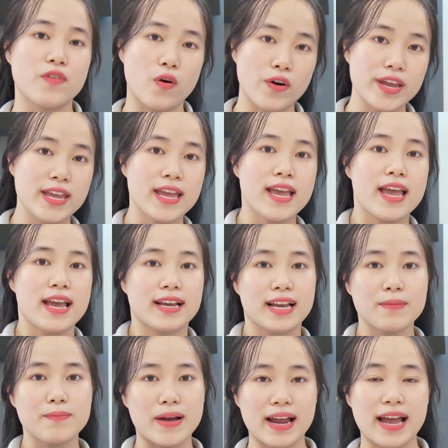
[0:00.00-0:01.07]
phối.
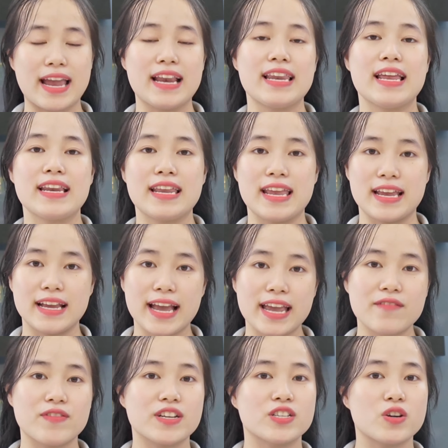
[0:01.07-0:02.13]
Các bạn hãy liên hệ
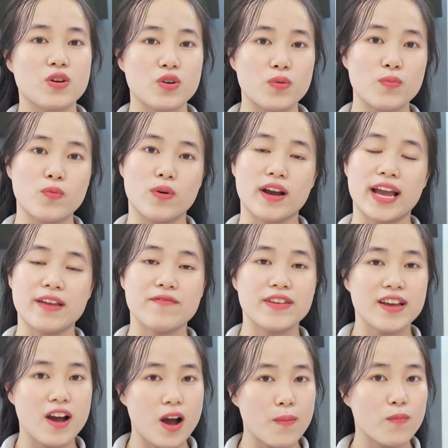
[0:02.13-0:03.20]
ngay với showroom của Khánh
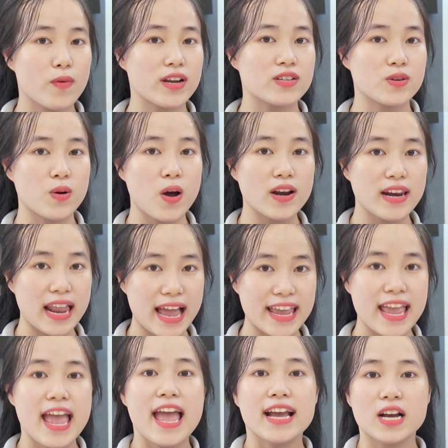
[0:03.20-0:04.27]
Vy Home qua số hotline
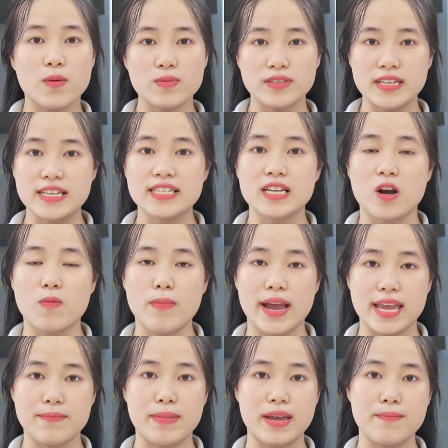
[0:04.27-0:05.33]

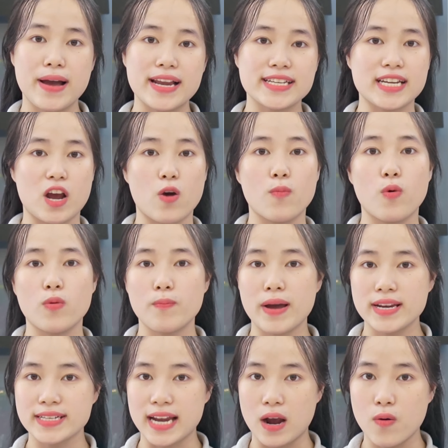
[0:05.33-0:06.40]
0967 736
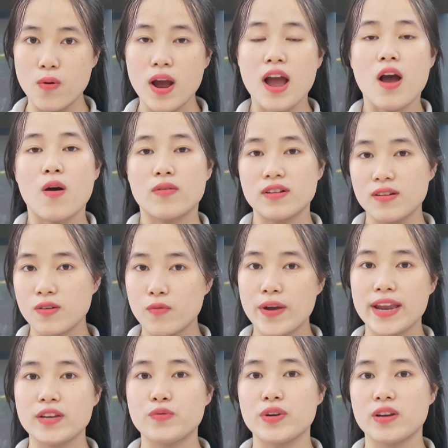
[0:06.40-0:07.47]
436. Đừng
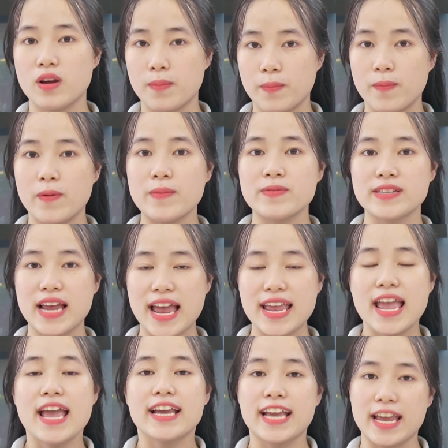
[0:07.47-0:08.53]
quên truy cập website
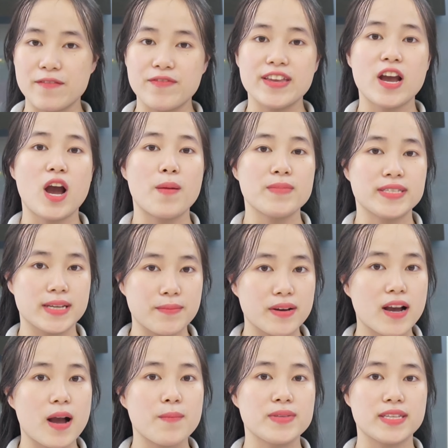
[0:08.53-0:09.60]

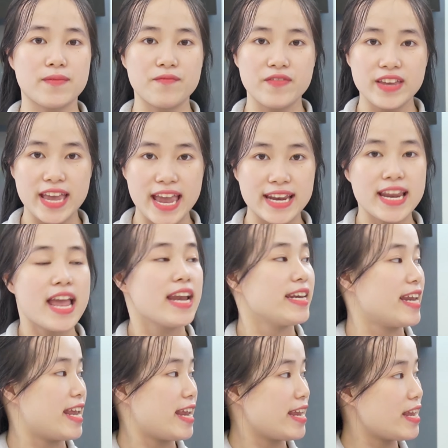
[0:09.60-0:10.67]
khanhvyhome.com.vn
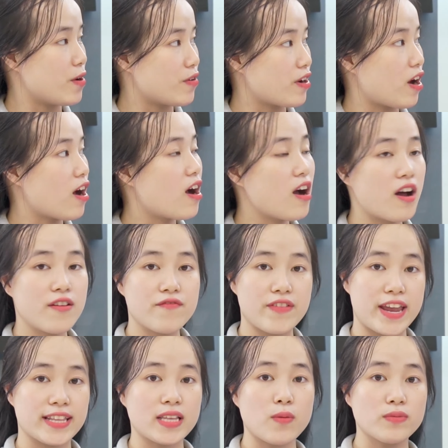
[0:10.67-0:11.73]
để hiểu rõ hơn
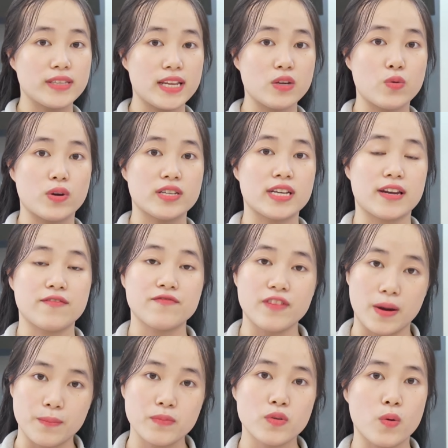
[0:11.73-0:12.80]
về thông tin của sản
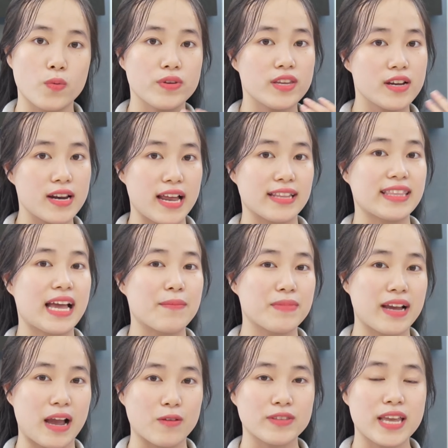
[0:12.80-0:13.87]
phẩm cũng như là tham
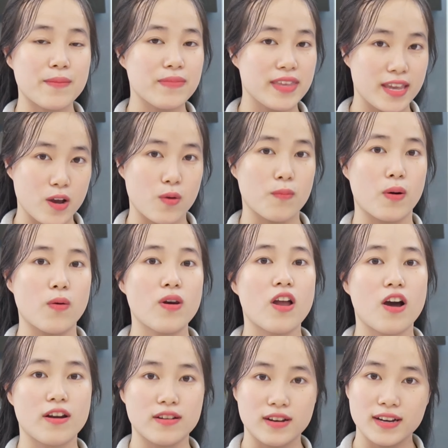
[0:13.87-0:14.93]
khảo thêm nhiều mẫu
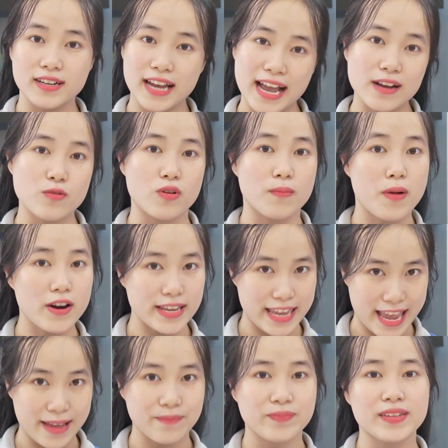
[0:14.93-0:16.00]
lò nướng khác của Bosch
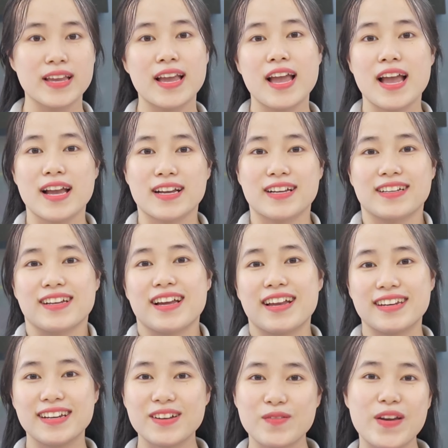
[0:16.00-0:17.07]
nha.
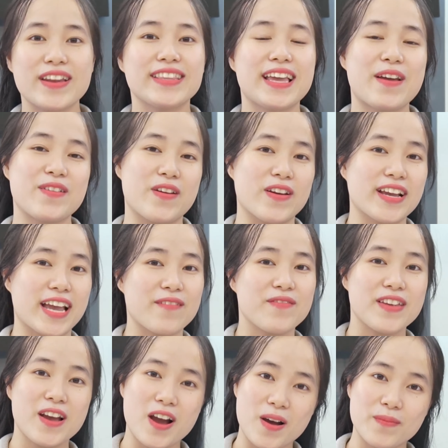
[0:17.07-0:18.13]
Đừng quên theo dõi
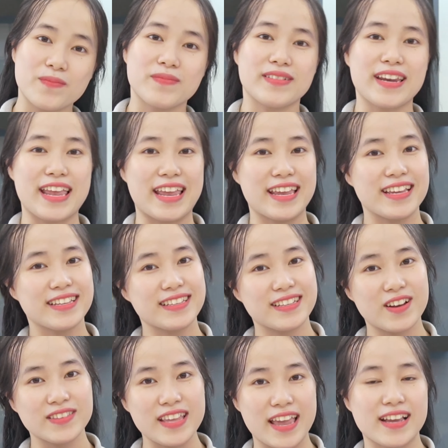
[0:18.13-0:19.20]
Khánh Vy Home để
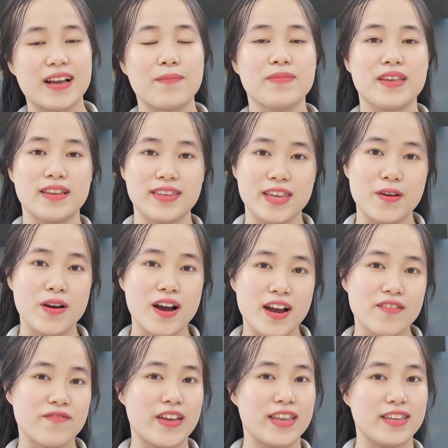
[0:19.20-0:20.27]
có thể cập nhật nhiều
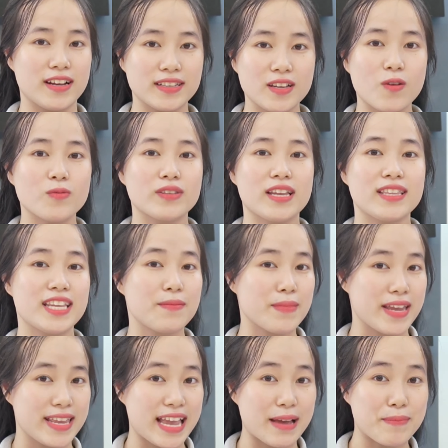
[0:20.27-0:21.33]
hơn về những thông tin thiết
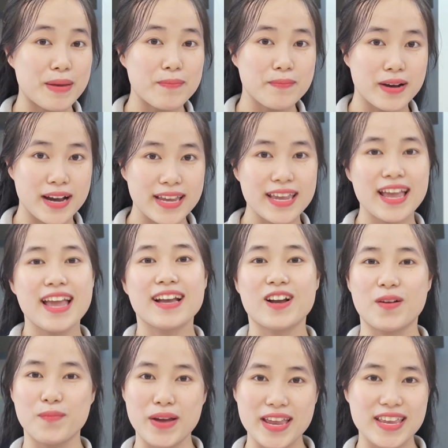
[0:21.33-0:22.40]
bị nhà bếp mới.
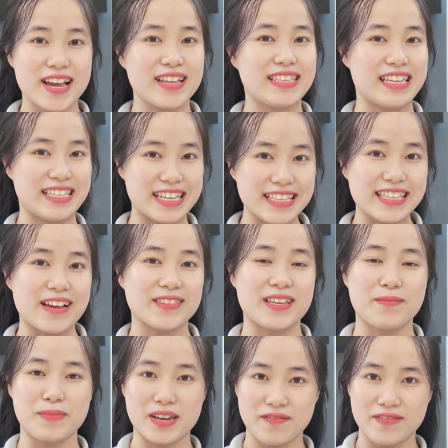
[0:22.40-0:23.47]
Còn bây giờ thì xin chào
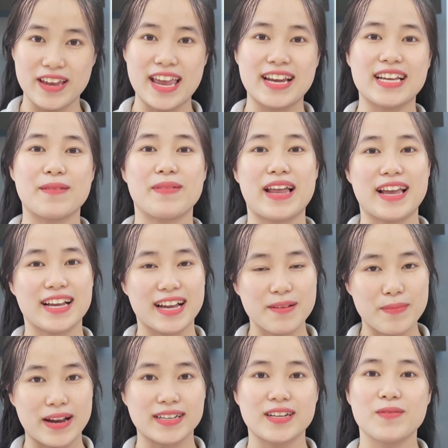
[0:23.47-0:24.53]
tạm biệt và hẹn gặp lại
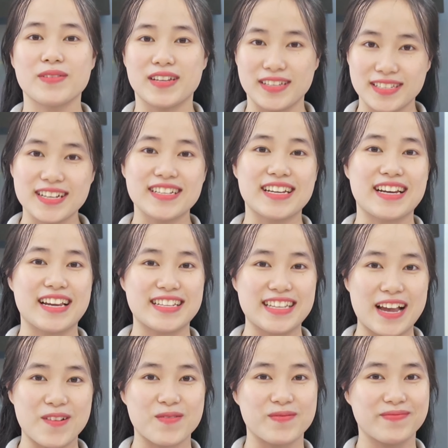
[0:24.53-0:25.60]
các bạn trong những chương trình lần
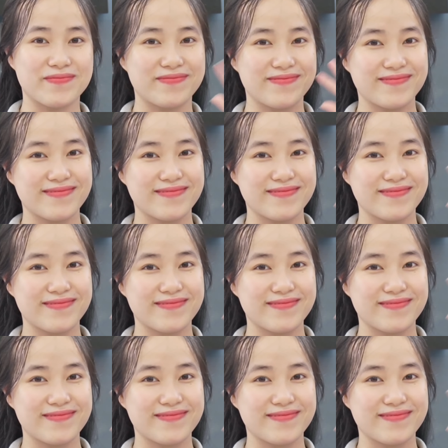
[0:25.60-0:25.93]
sau.